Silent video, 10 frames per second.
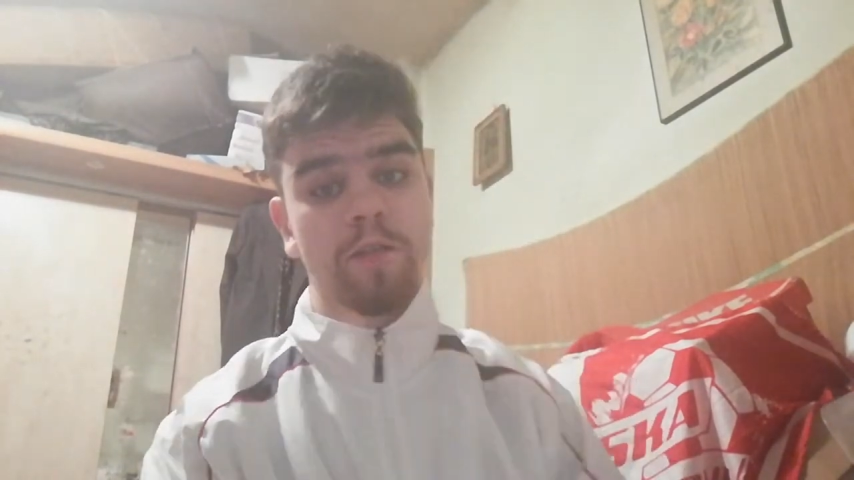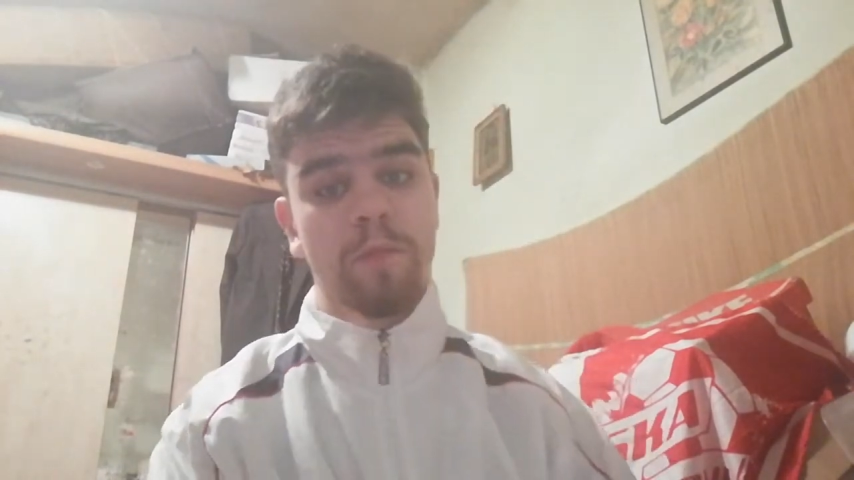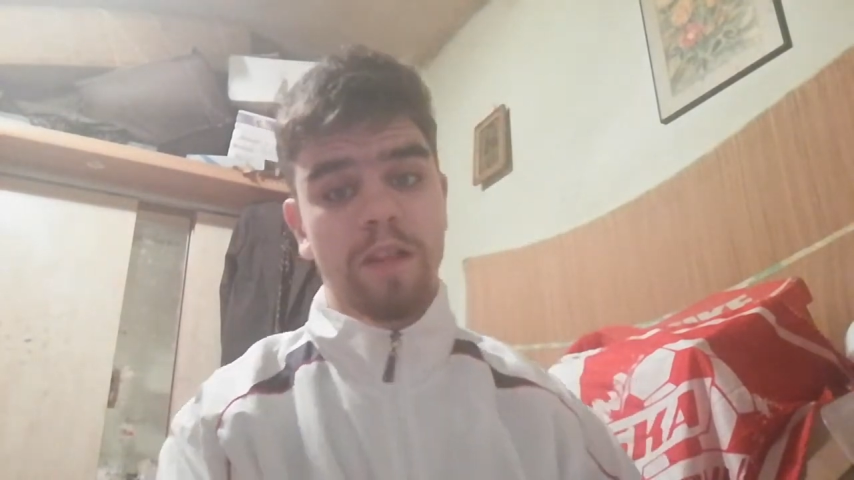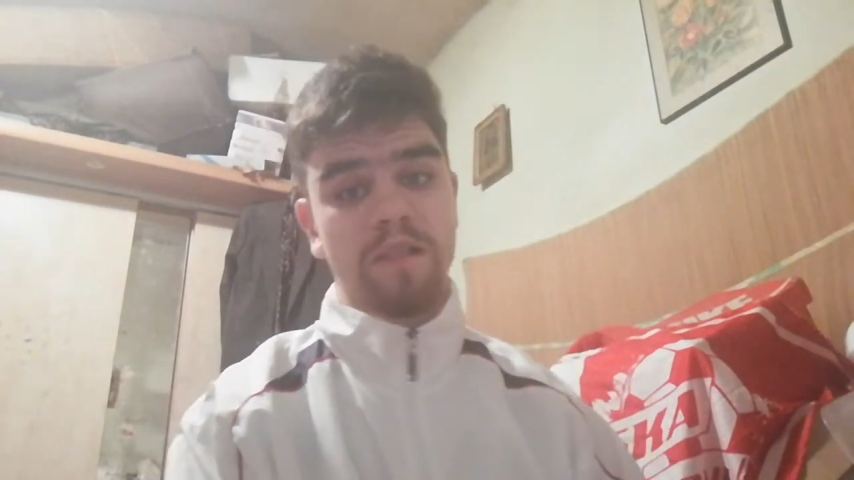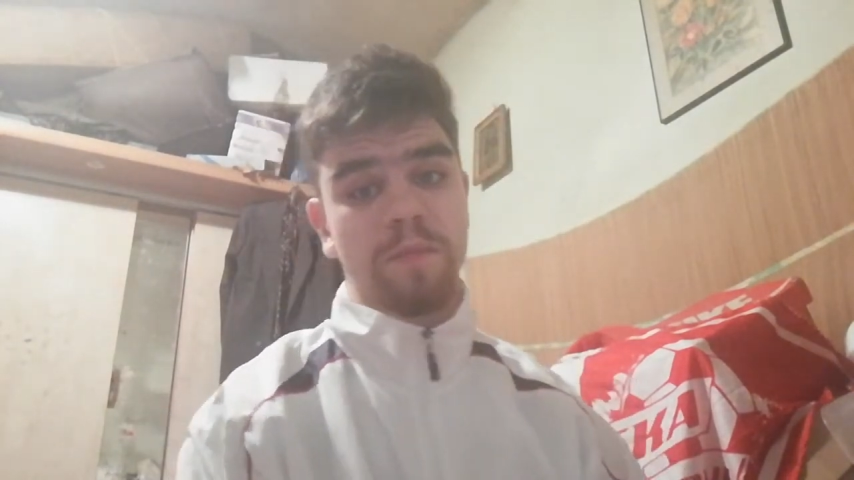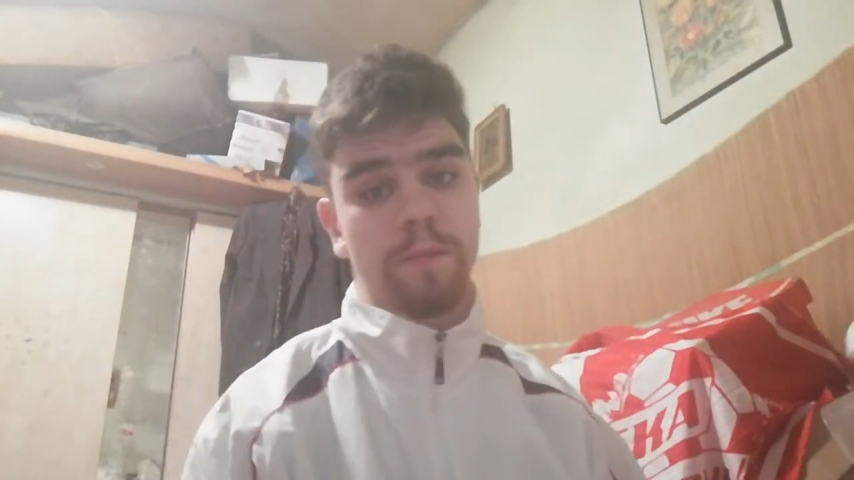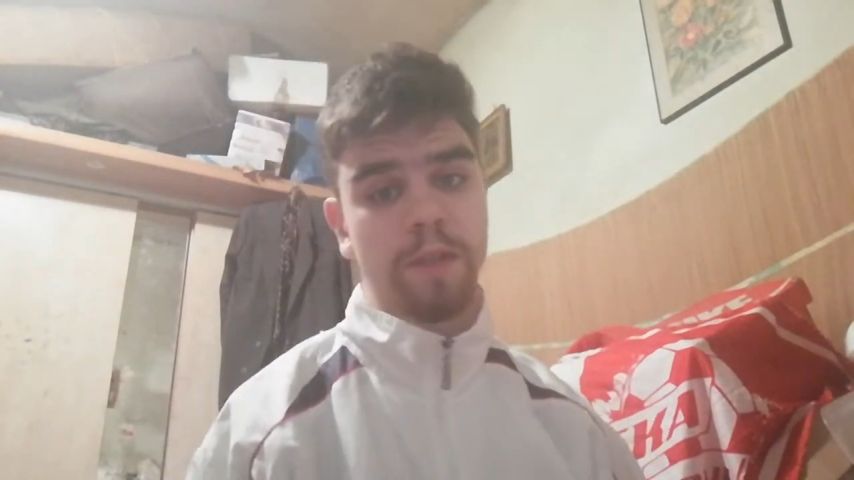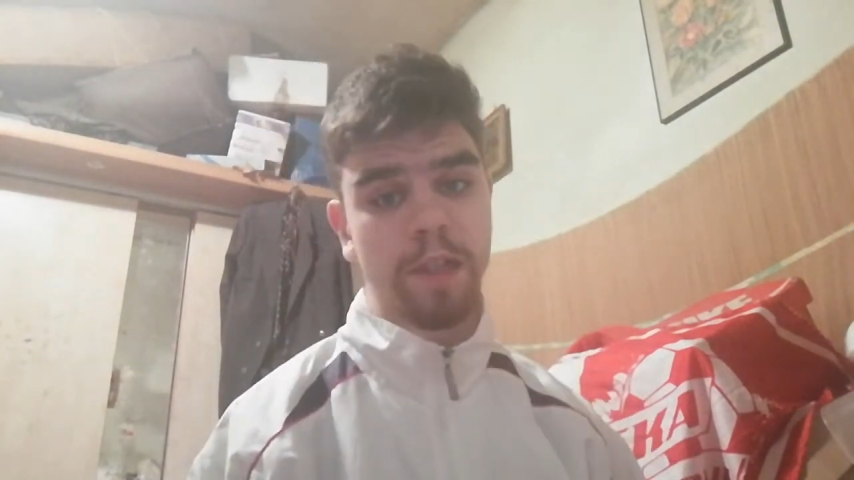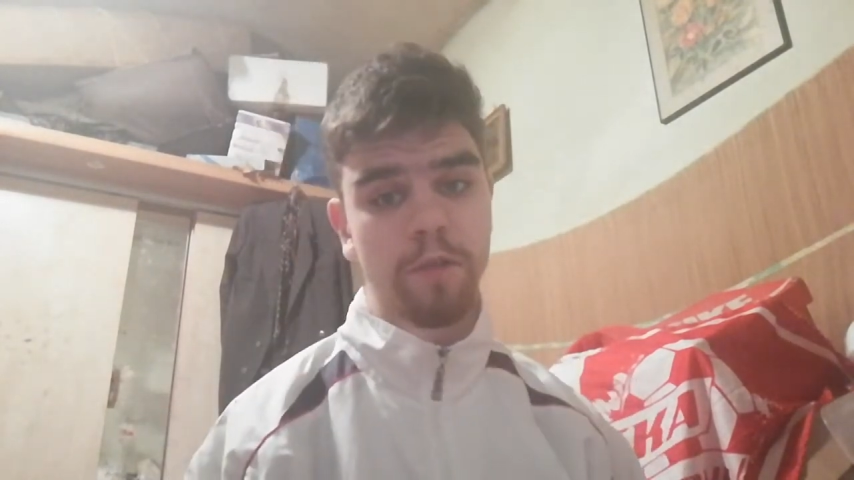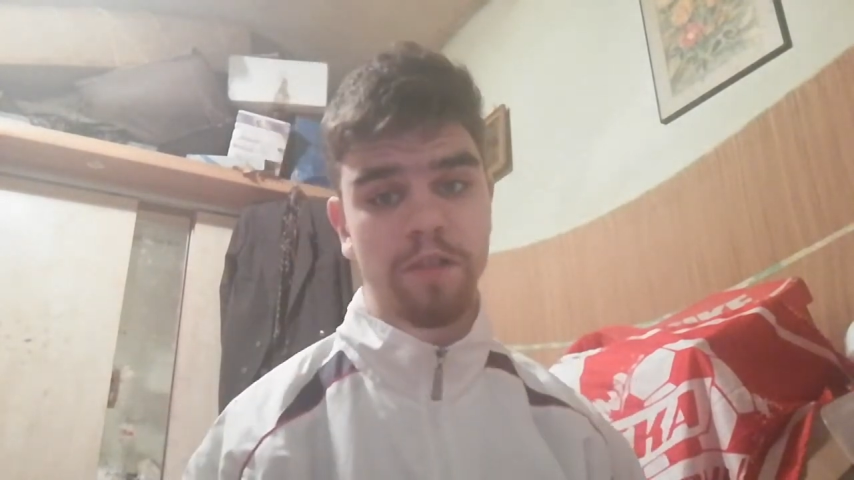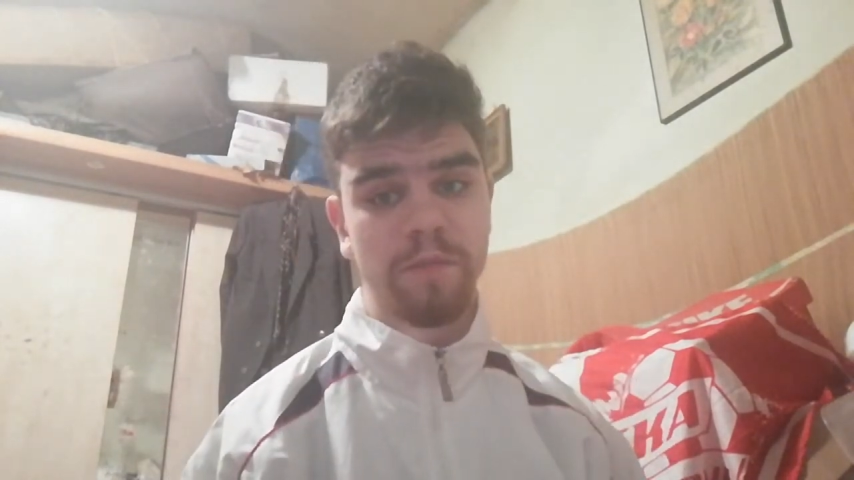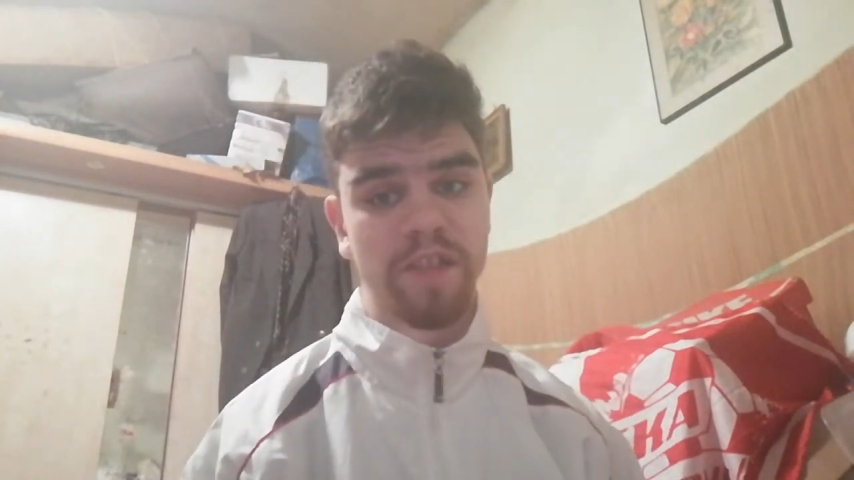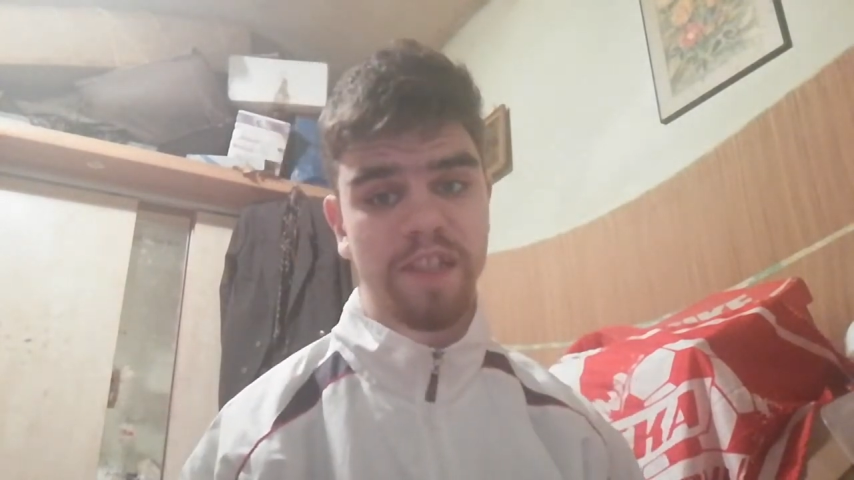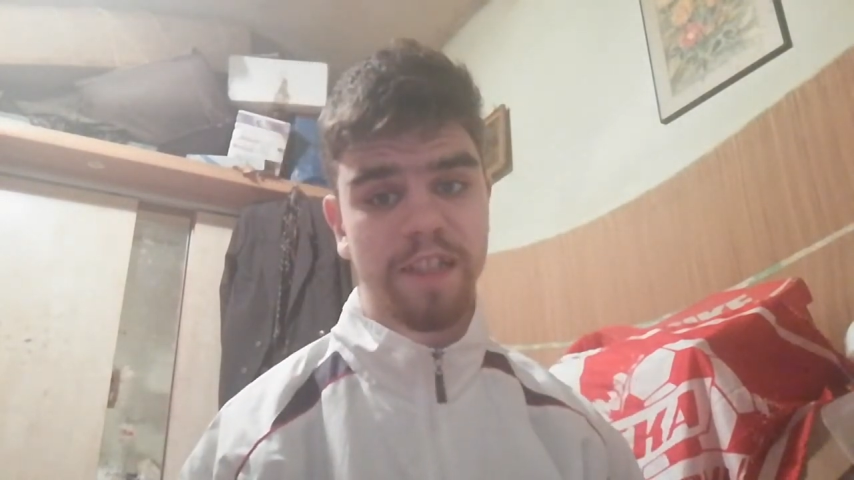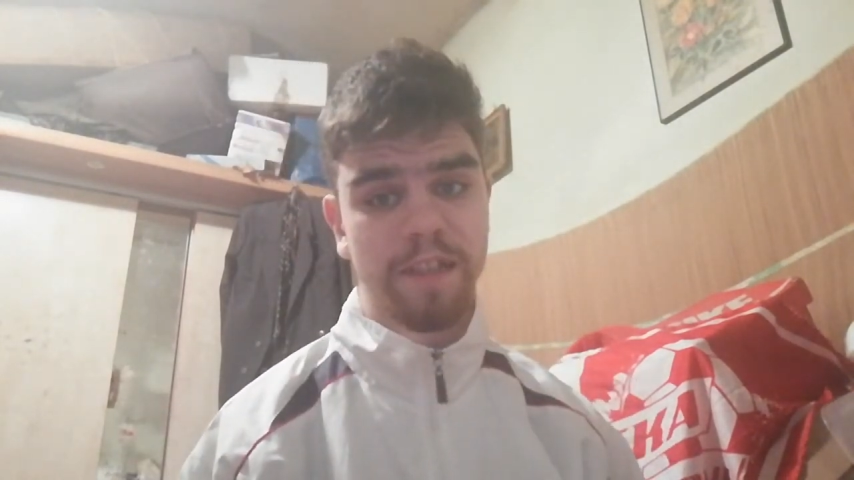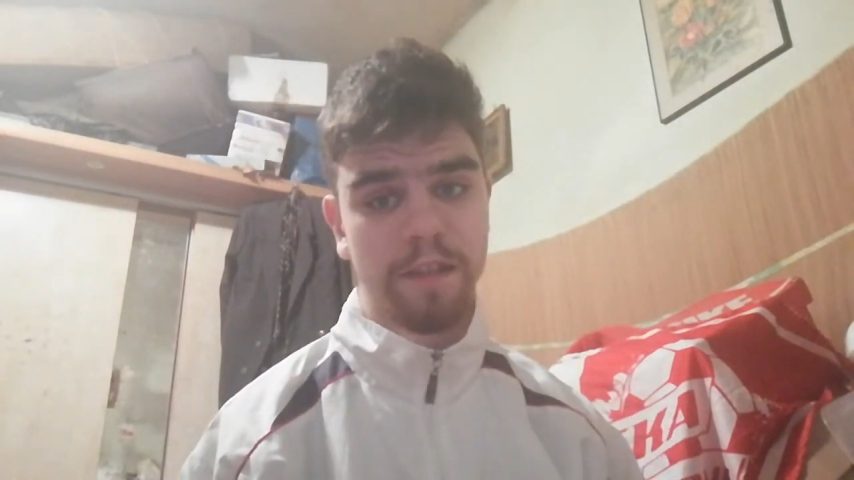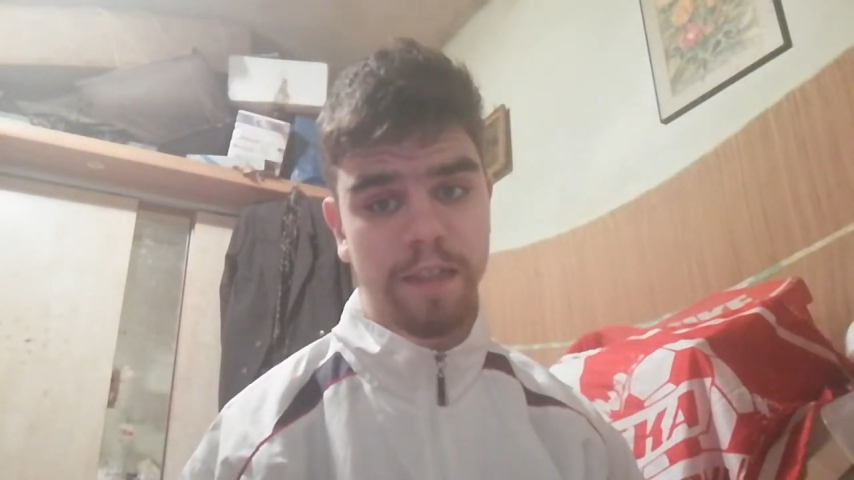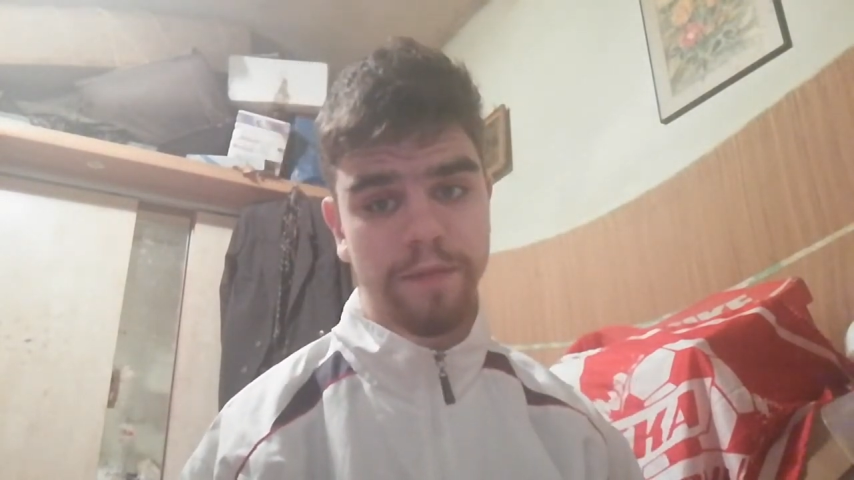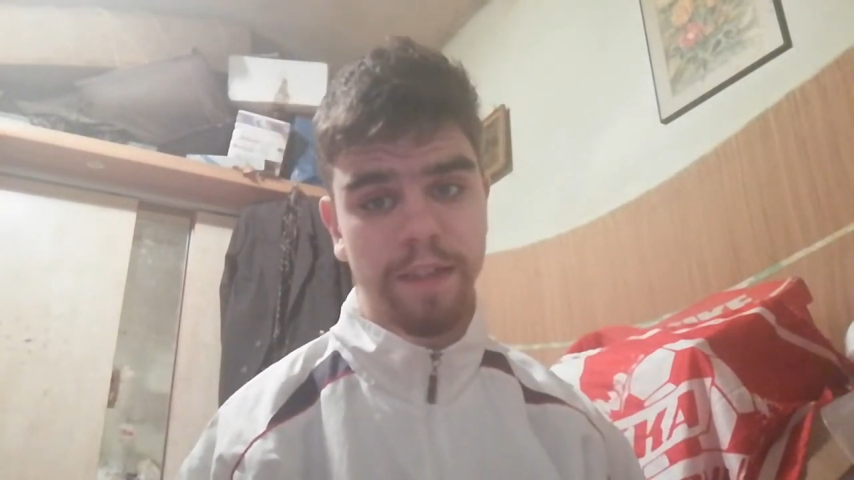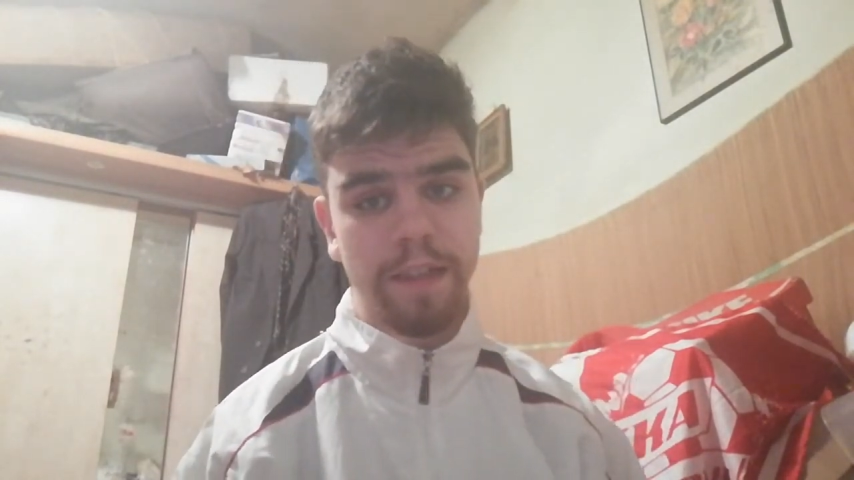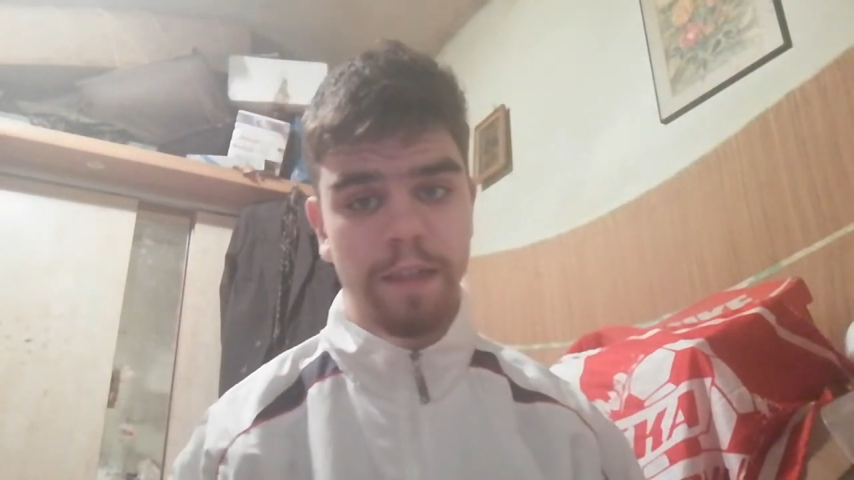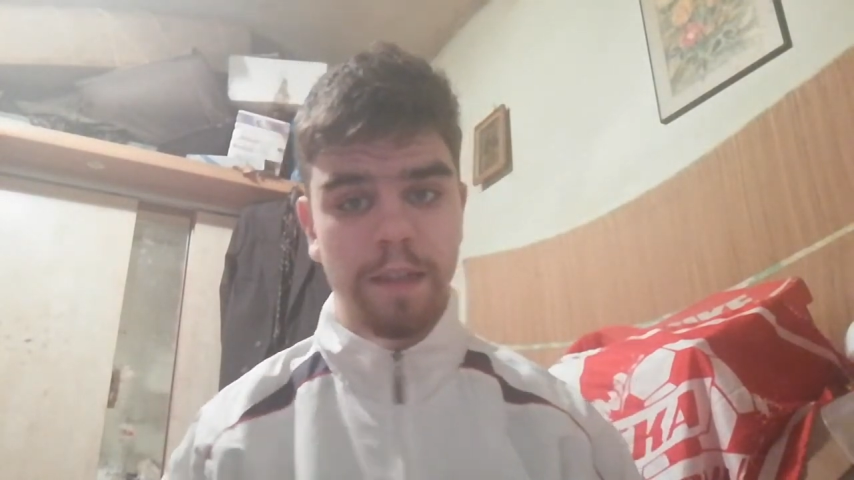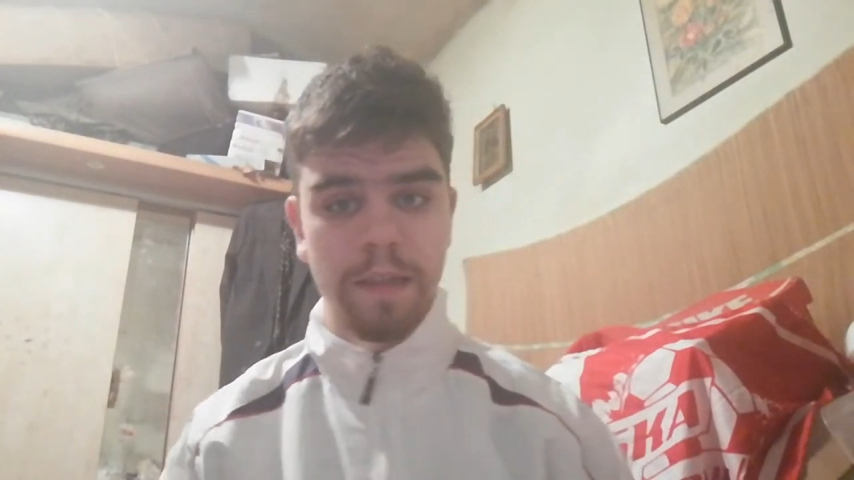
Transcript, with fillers: to bardzo bym chciał, żebyście zostawili